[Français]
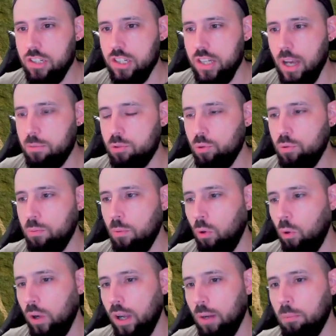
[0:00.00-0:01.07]
J'ai absolument
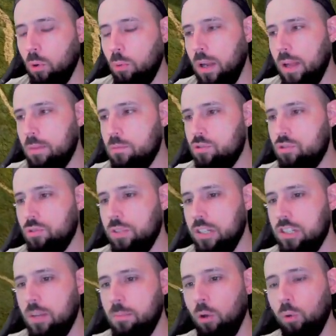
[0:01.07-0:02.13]
aucun problème, je
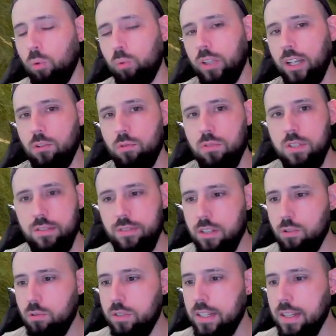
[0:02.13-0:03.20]
n'ai jamais rencontré de
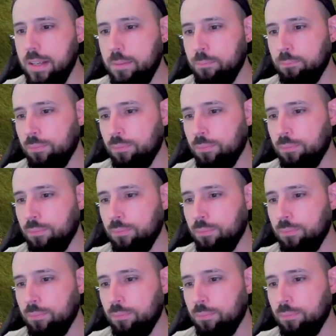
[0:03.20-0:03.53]
difficultés.